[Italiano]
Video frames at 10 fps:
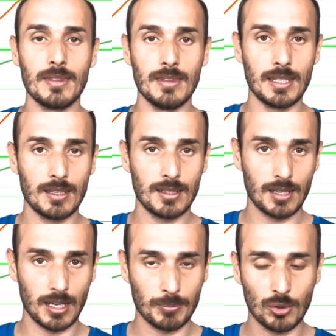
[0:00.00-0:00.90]
di
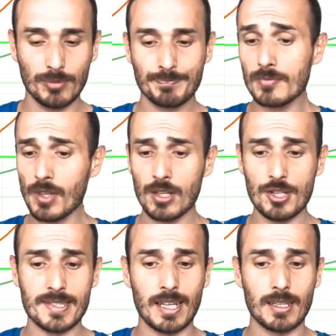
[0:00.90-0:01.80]
cripto c'è
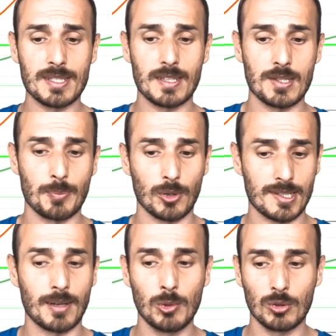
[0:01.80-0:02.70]
stata questa
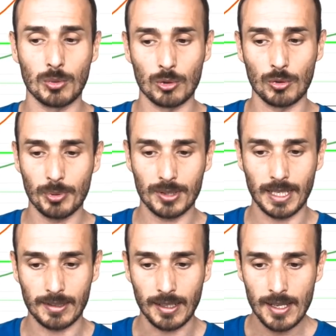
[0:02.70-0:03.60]
risposta molto molto
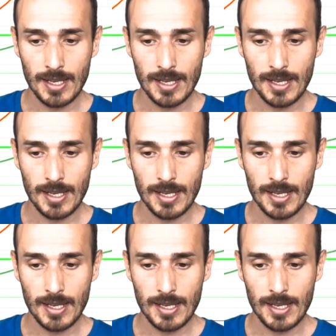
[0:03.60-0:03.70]
importante